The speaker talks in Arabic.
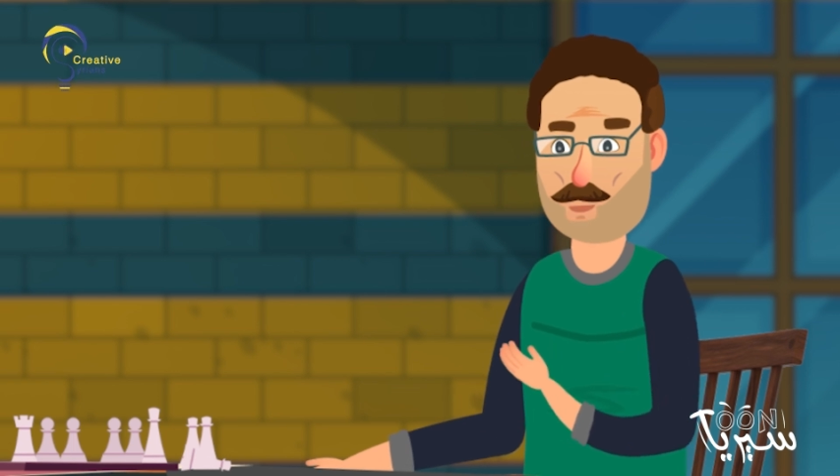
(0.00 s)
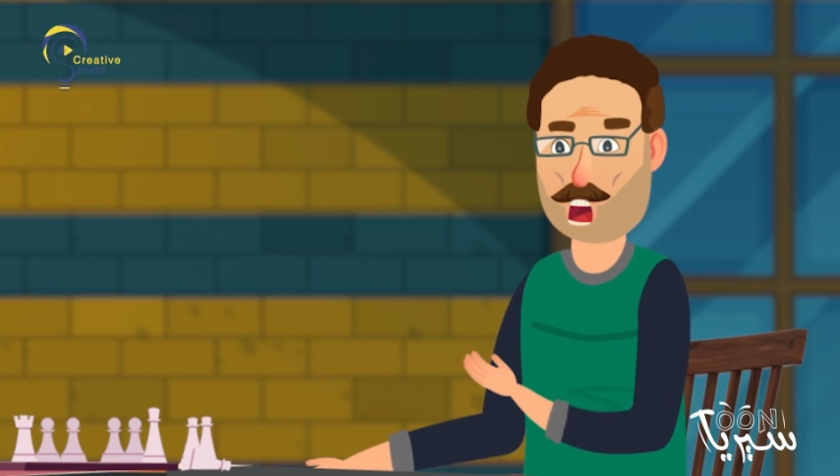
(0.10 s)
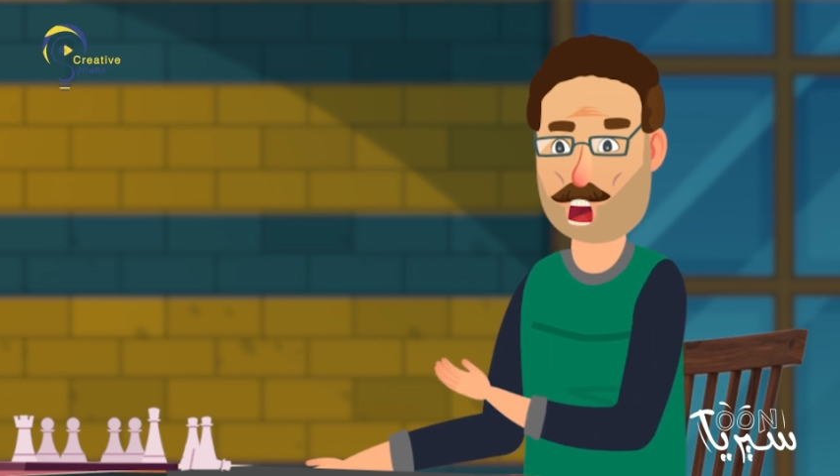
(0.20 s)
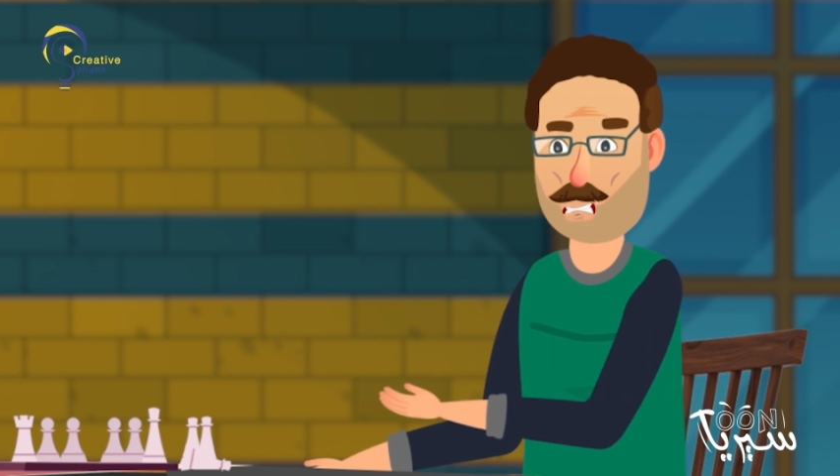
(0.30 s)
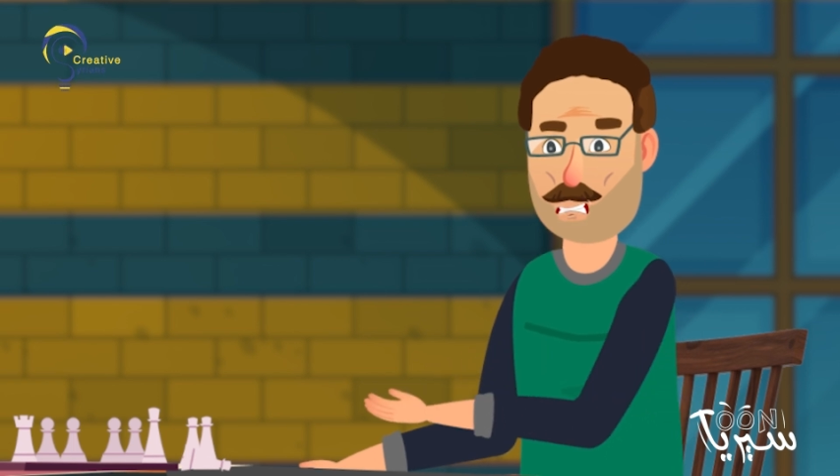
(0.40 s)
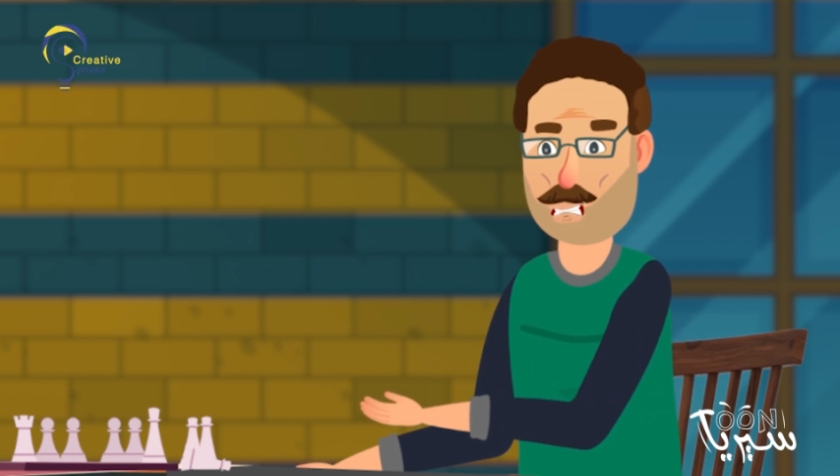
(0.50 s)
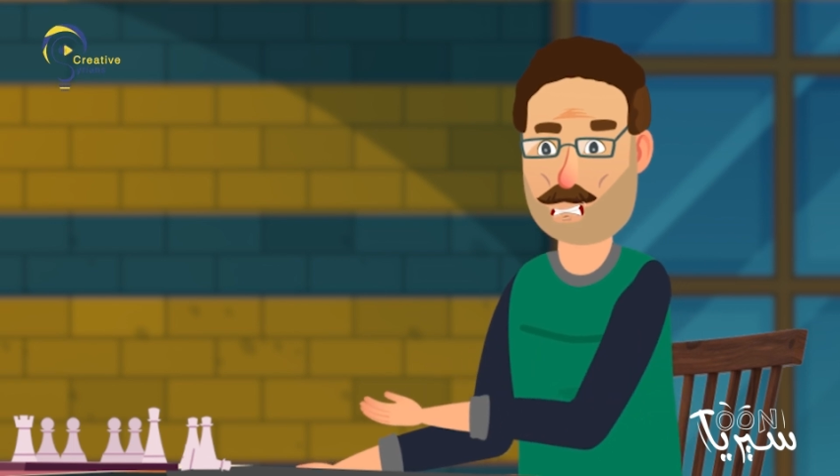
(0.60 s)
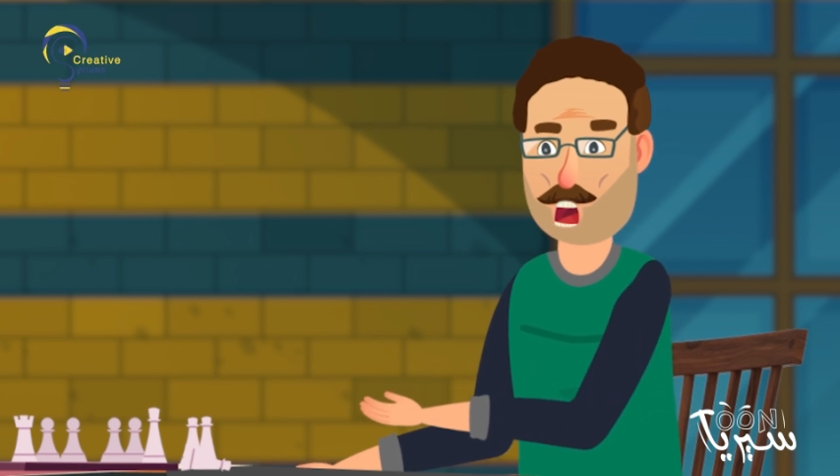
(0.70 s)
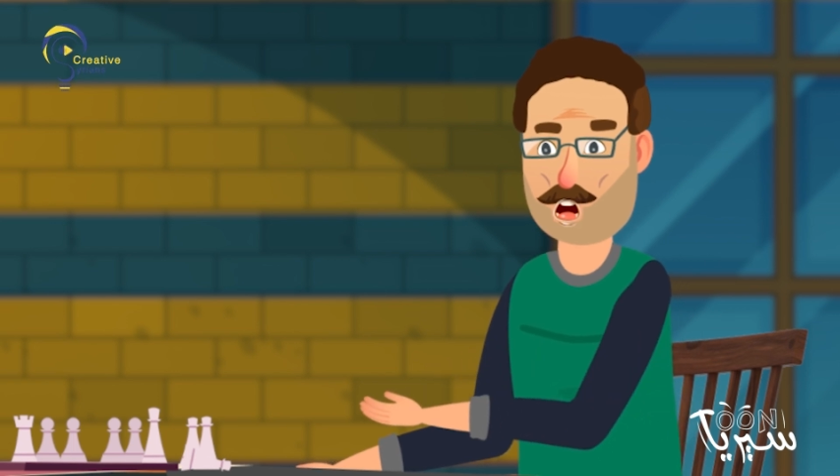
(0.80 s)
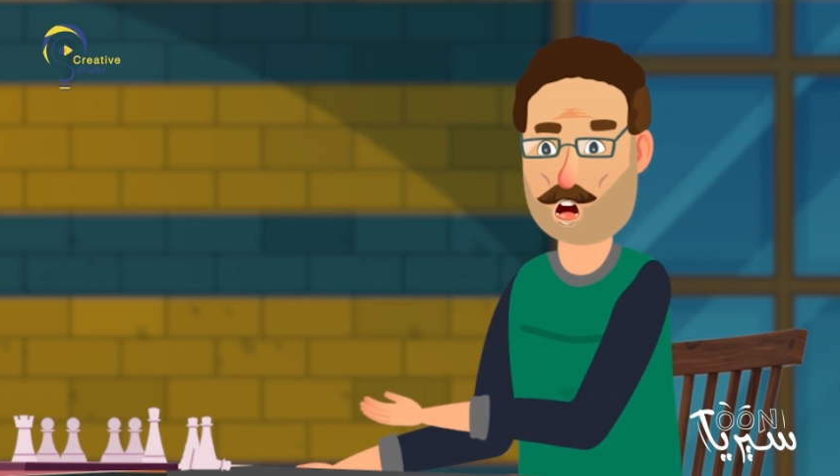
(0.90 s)
وخمس
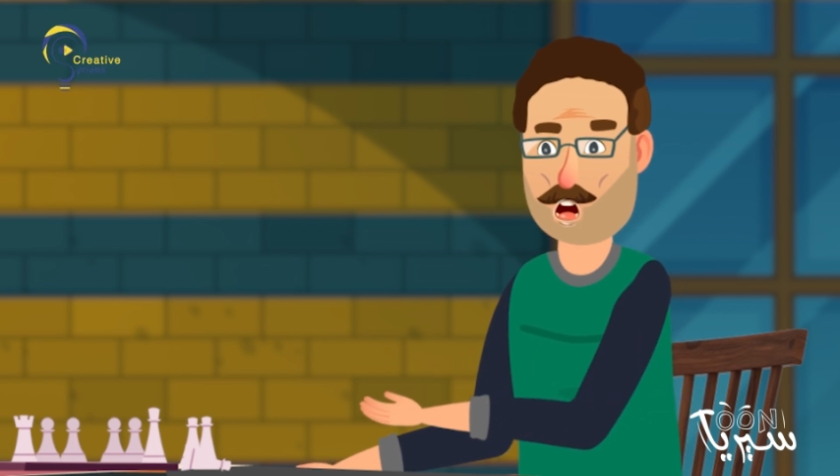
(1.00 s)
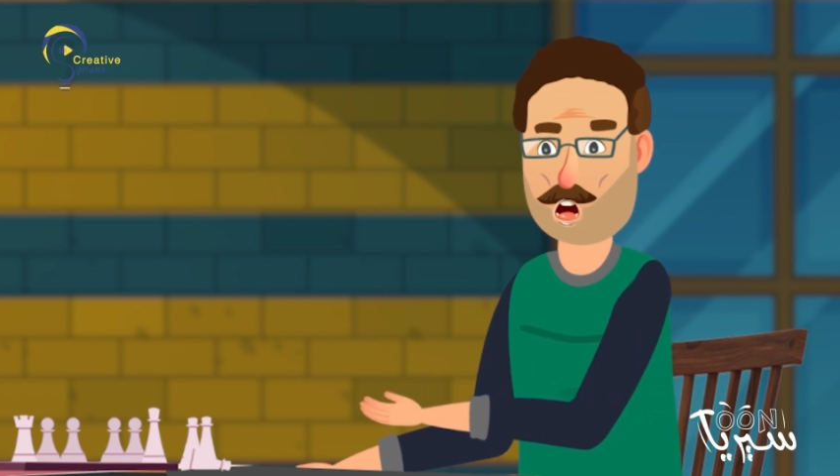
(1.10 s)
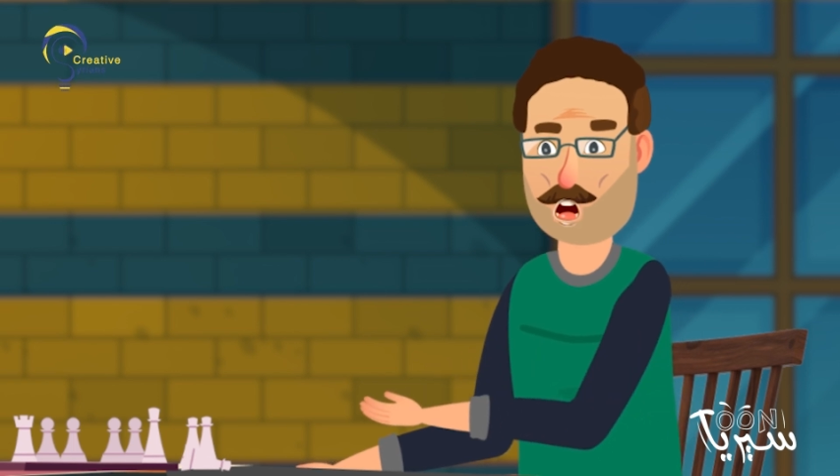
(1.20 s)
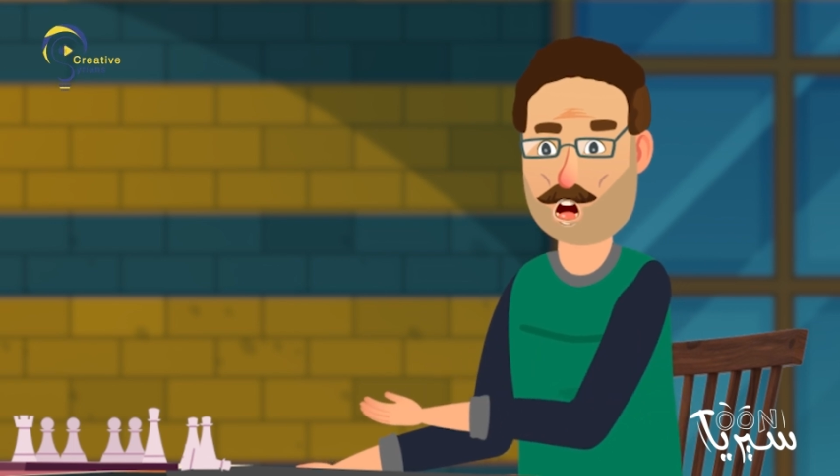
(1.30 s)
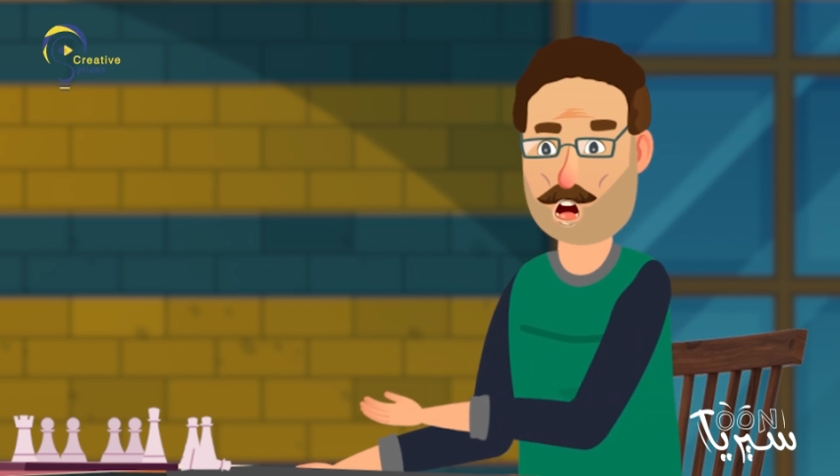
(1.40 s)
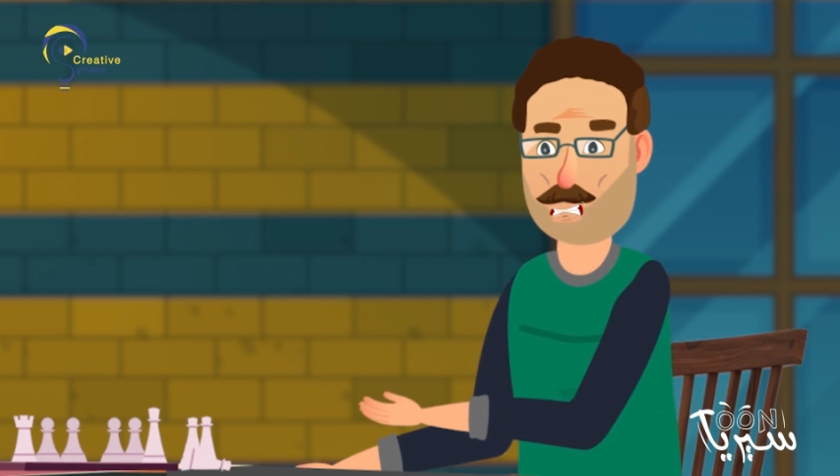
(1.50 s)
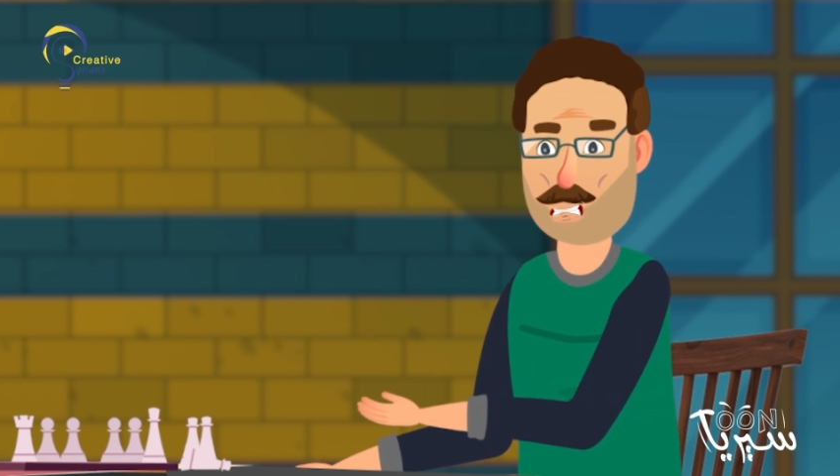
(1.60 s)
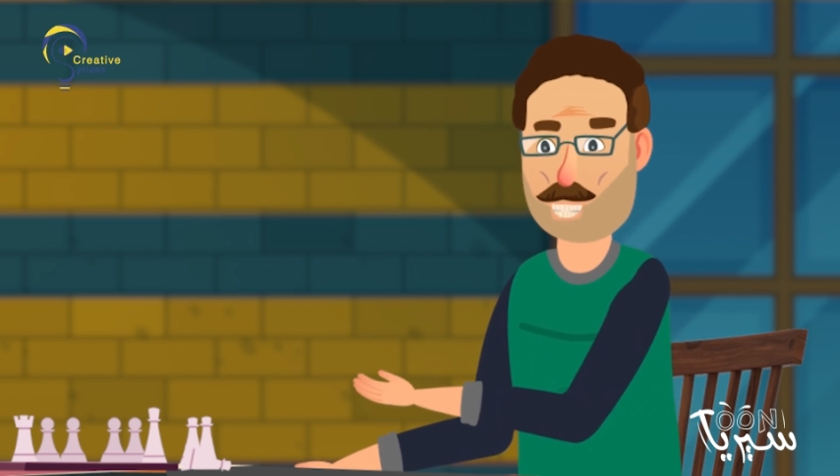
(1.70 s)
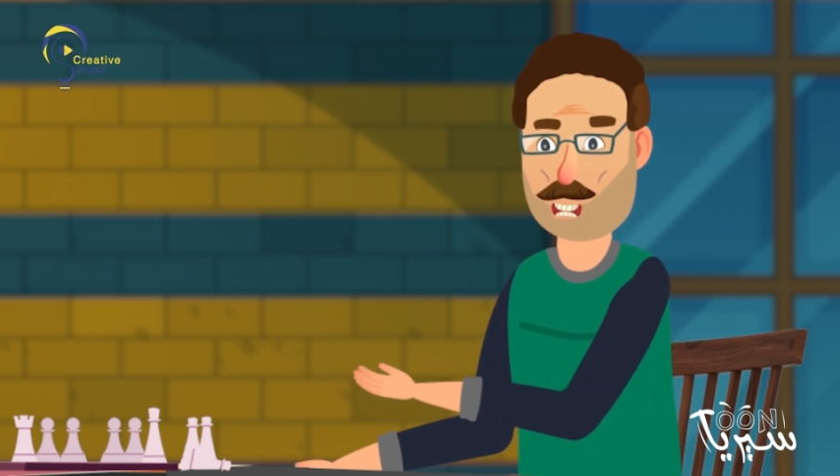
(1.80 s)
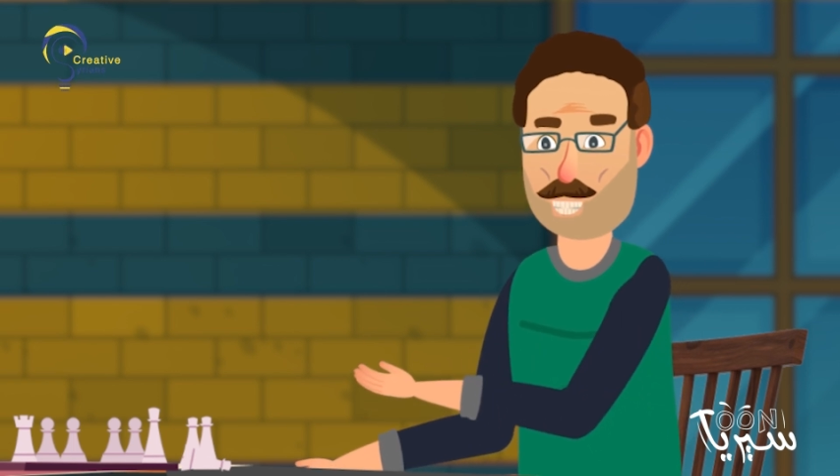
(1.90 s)
صحون بيض لك
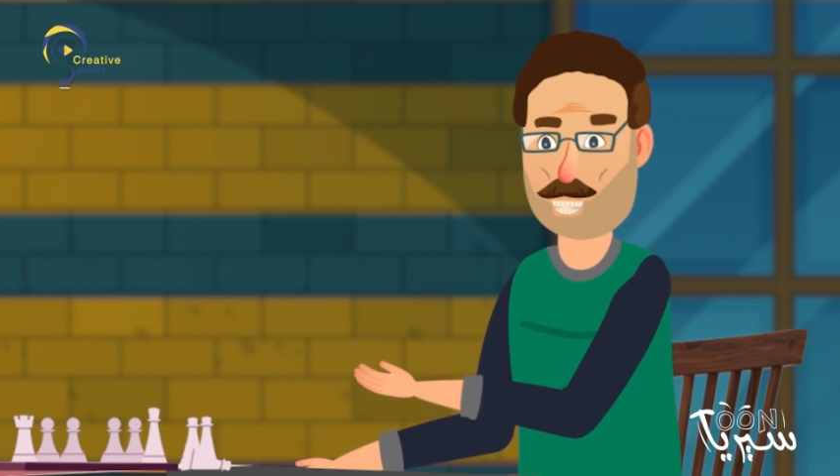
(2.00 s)
وشوال